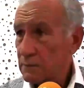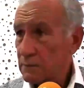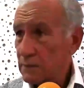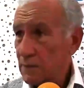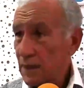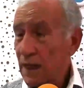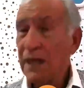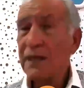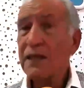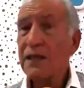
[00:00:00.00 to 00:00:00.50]

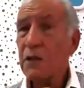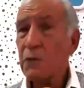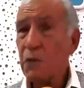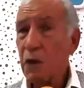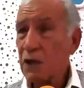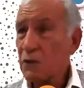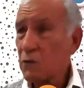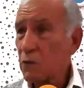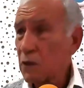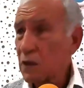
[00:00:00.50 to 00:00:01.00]
حتى
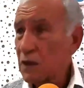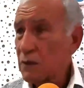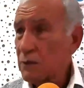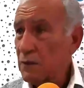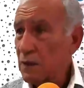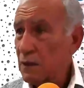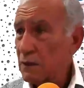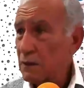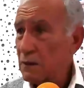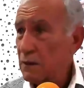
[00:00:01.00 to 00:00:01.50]
وقت
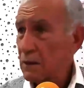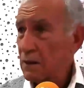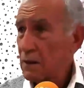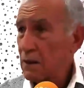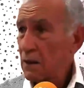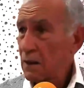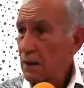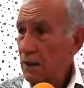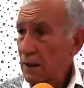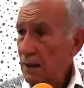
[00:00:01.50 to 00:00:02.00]
بورقيبة
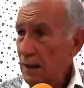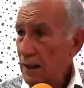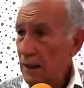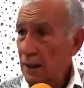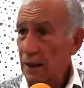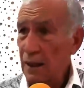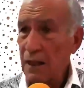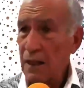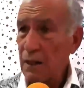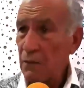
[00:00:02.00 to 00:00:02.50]

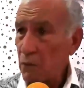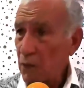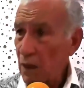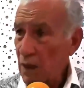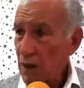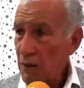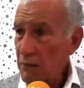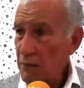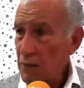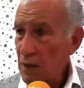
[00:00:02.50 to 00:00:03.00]
العائلة
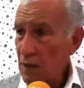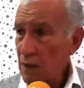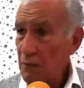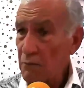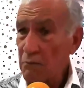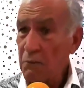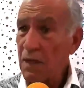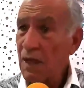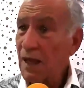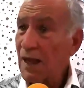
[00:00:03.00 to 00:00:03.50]
المحافظة
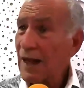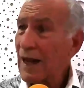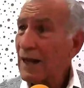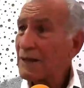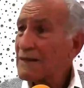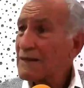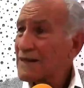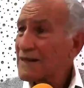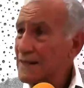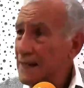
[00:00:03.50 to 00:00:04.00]

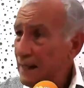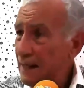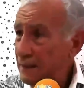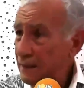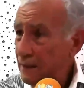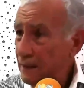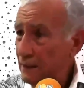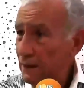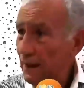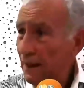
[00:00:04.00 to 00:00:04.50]
قعدت
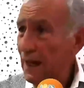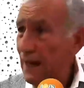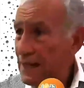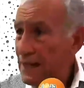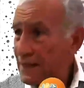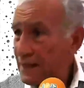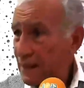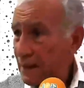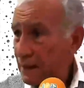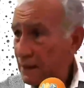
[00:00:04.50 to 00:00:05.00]
ساكتة
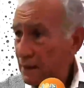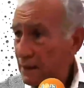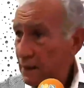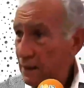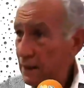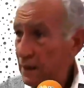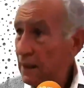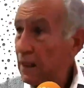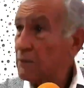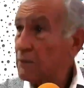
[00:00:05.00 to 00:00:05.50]
خانسة
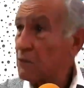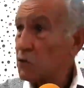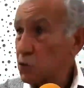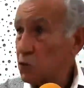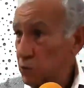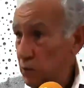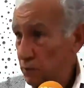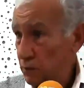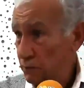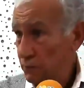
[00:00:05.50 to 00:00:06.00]
لكن
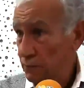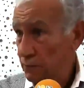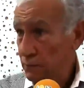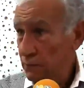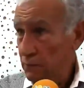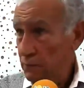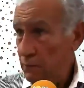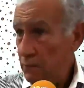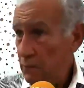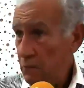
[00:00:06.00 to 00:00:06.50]
موجودة
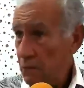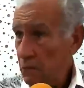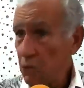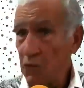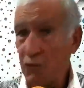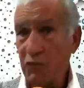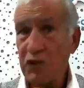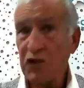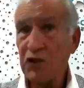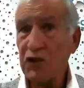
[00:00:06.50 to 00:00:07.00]

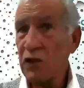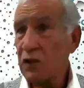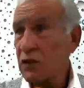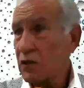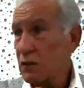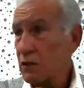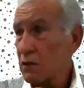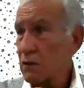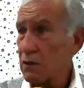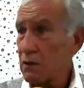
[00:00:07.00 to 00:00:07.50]

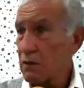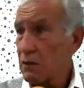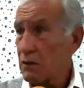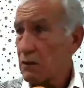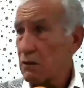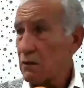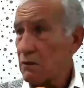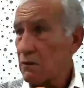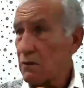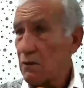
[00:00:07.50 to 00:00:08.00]
وتفجرت
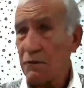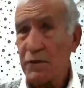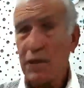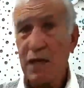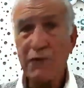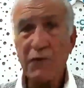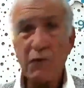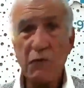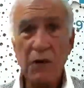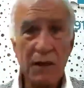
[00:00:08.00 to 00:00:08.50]
في
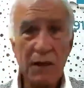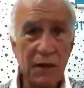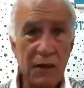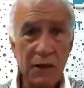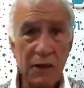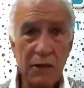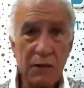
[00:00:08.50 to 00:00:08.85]
2011